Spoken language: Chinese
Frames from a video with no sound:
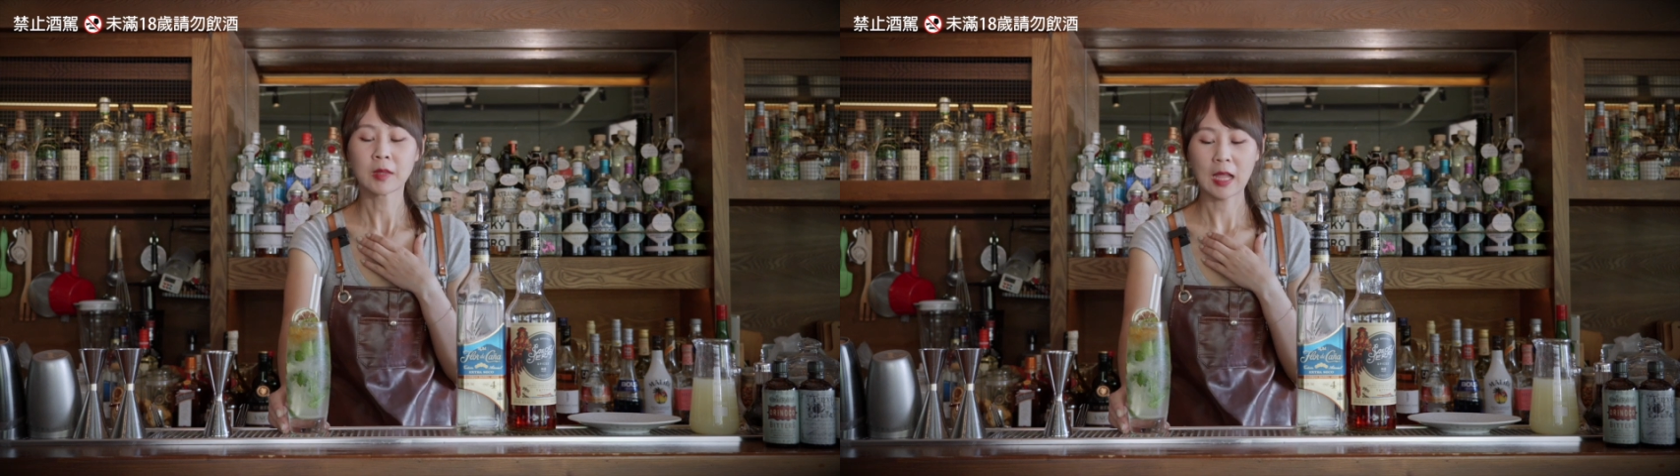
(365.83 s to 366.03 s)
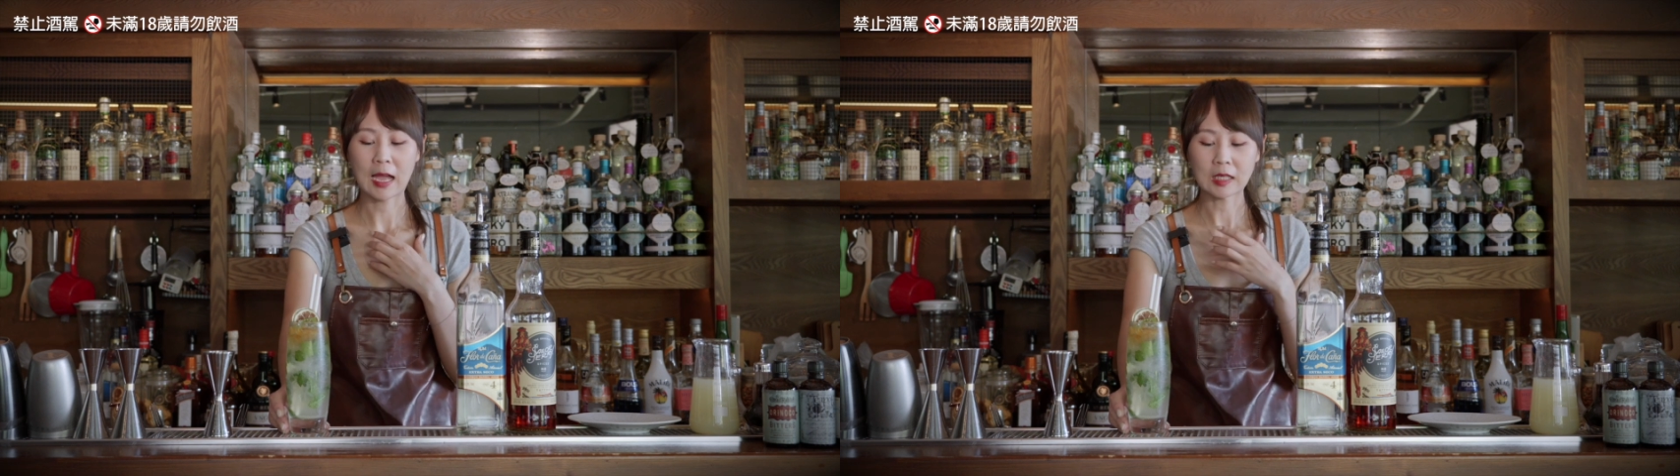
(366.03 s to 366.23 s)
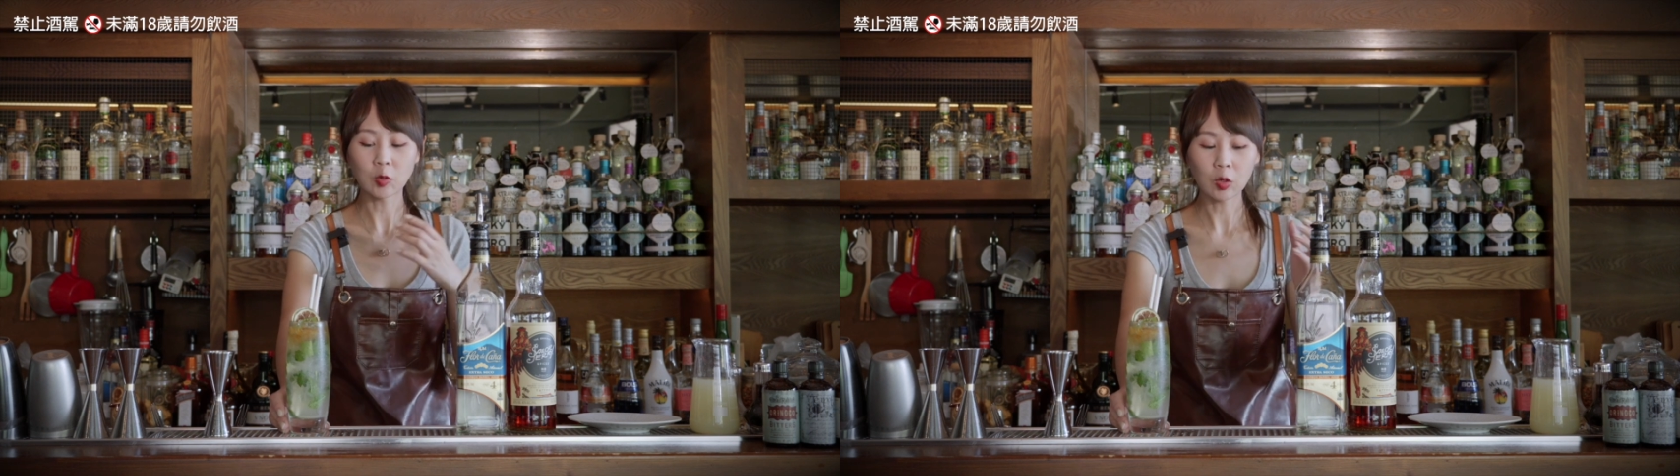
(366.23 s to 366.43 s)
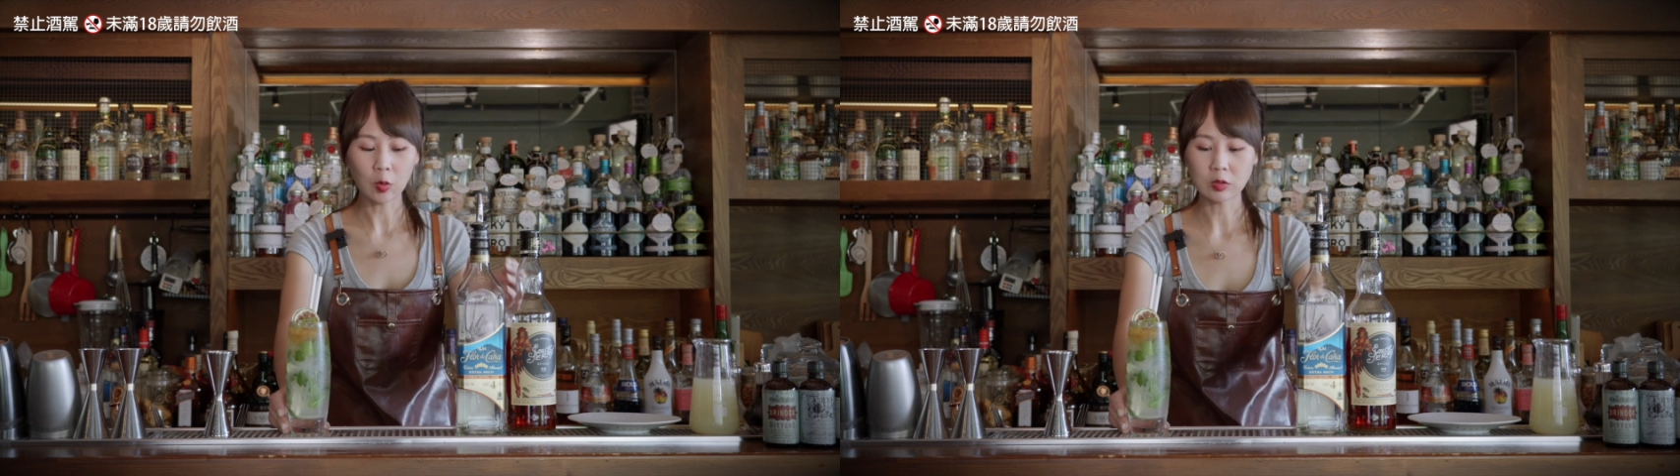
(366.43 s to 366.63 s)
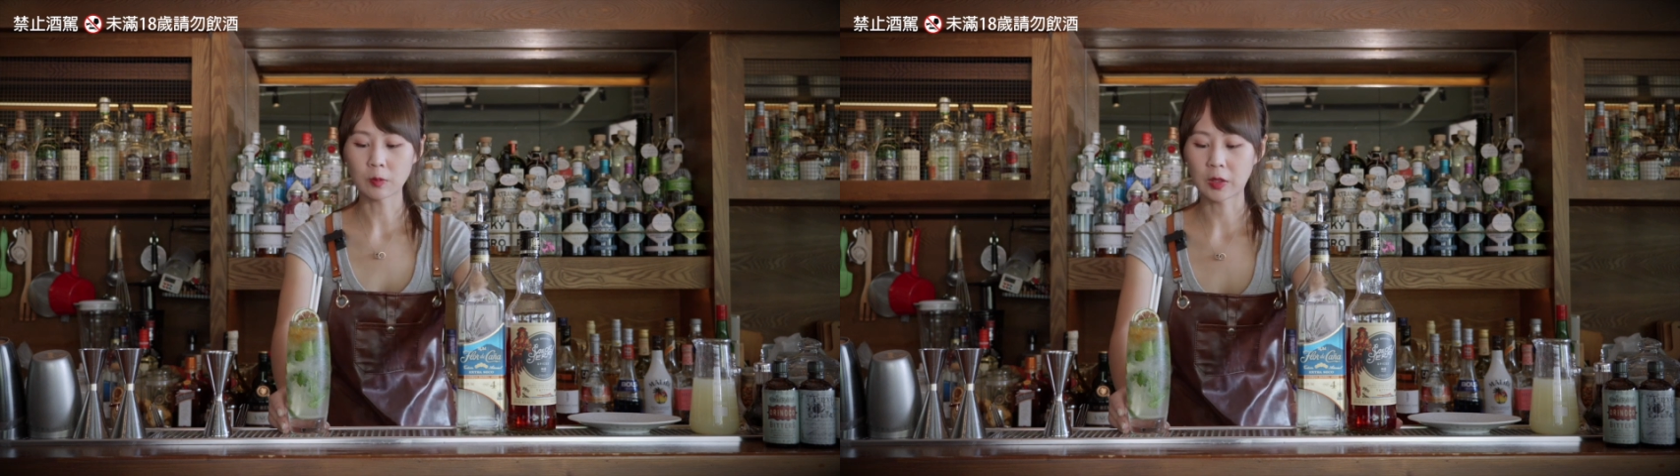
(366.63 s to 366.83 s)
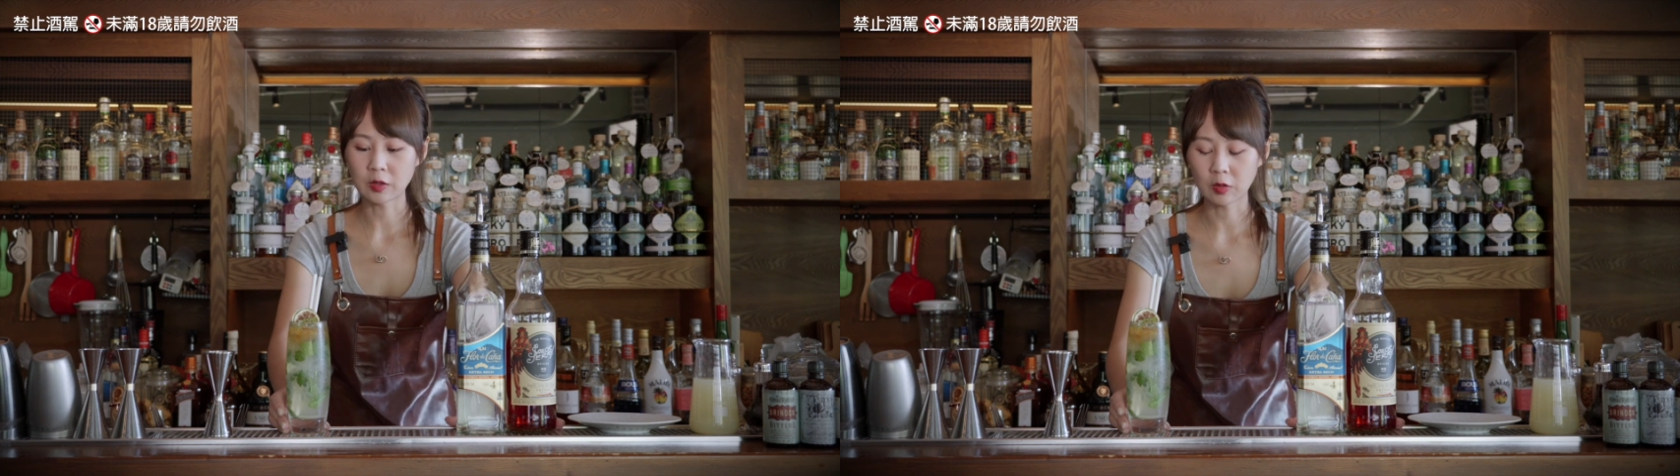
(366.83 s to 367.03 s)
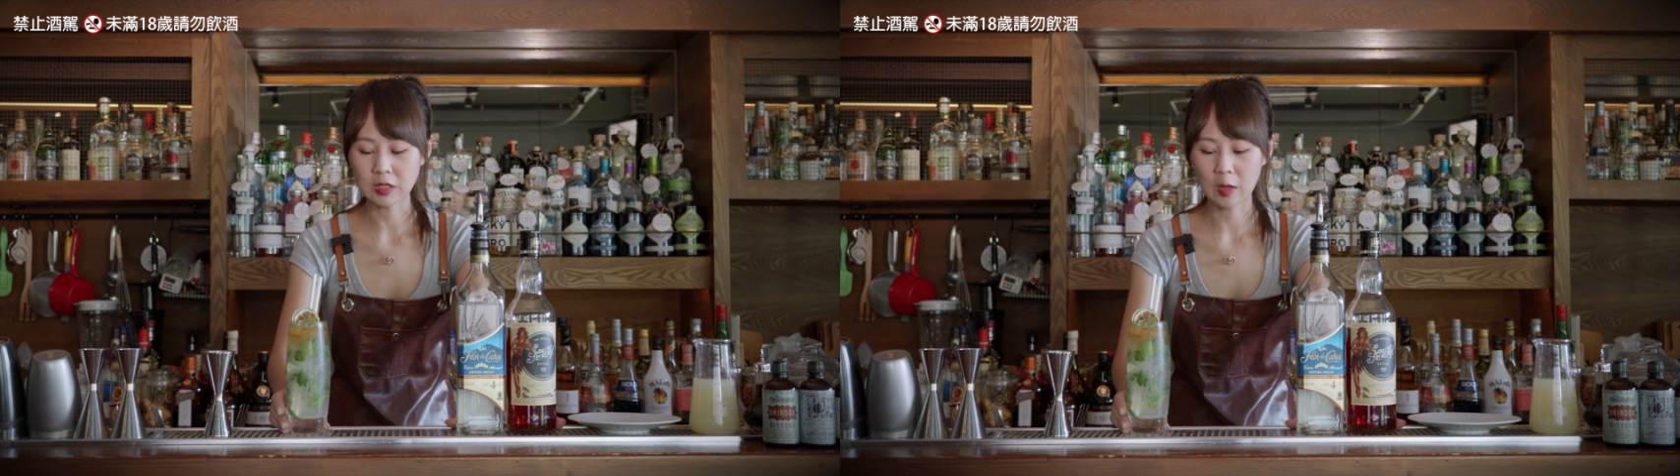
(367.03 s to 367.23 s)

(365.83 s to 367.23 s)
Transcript: 那各位观众朋友，